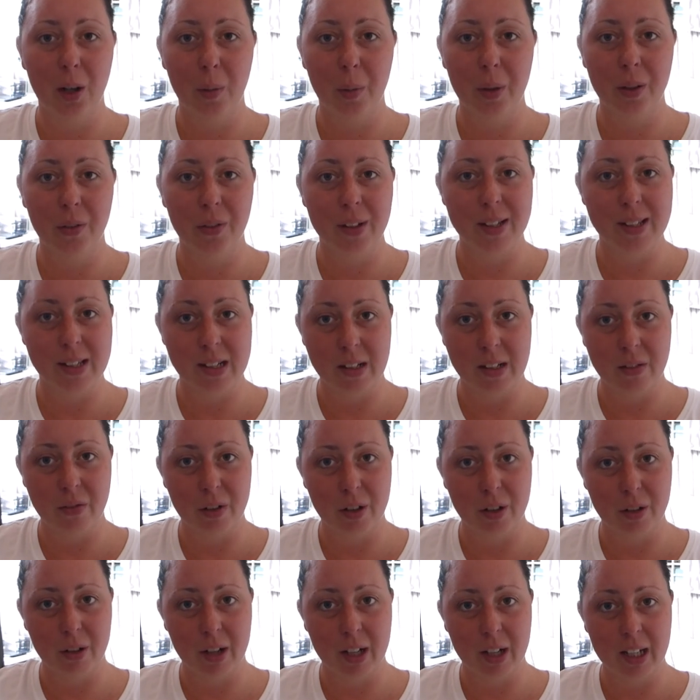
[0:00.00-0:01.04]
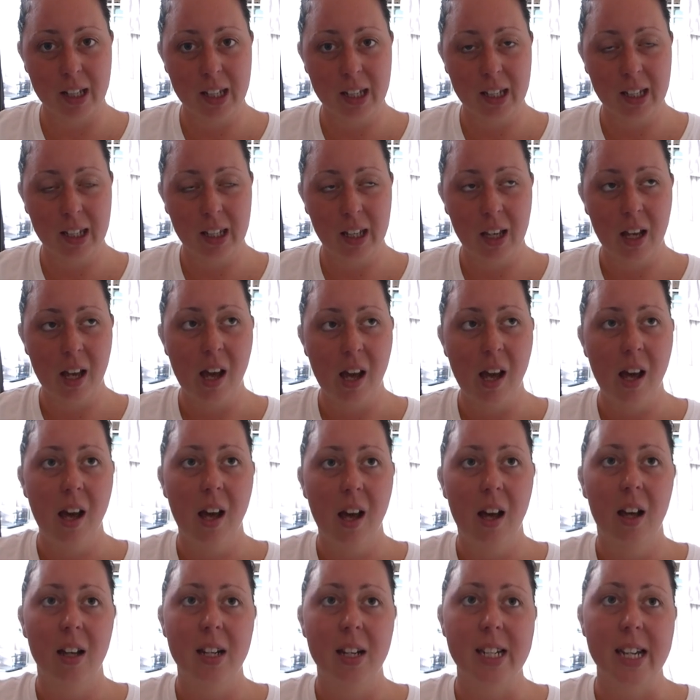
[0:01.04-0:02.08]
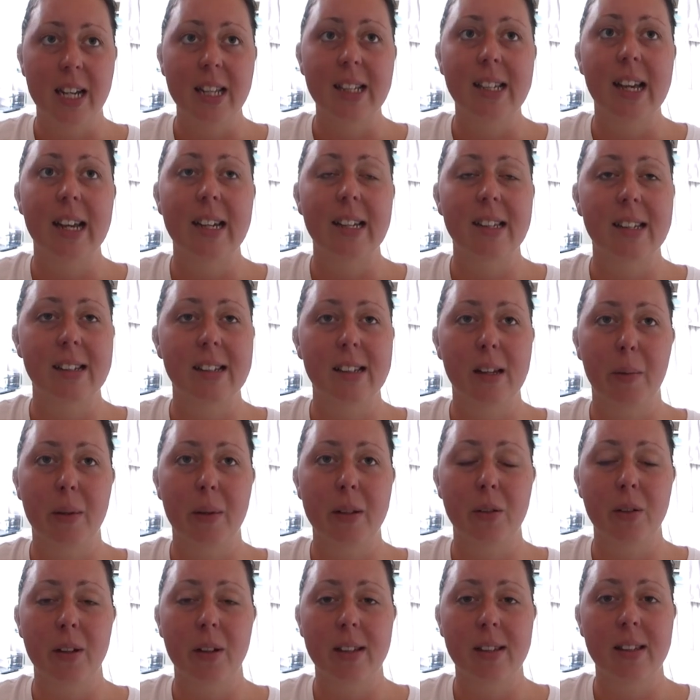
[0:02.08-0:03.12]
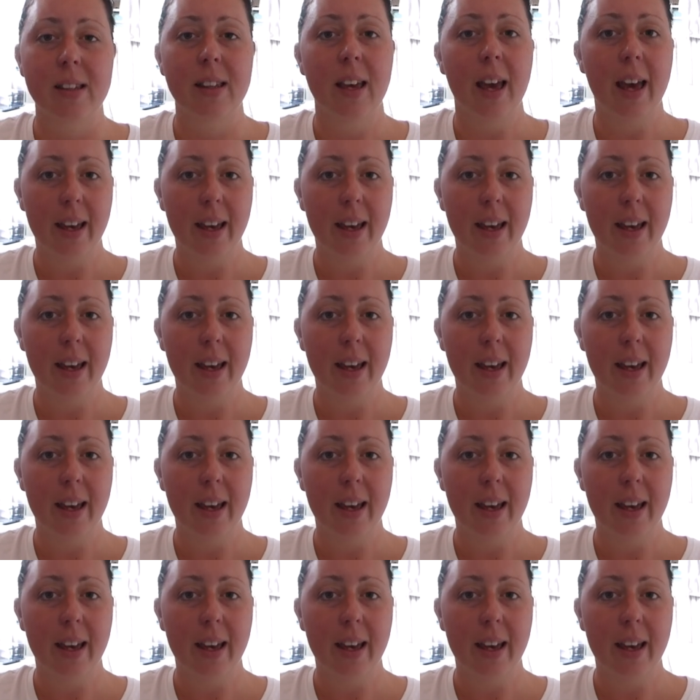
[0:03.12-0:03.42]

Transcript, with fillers: ob ich was sehen will oder nicht. Derzeit ist es aber so, dass ich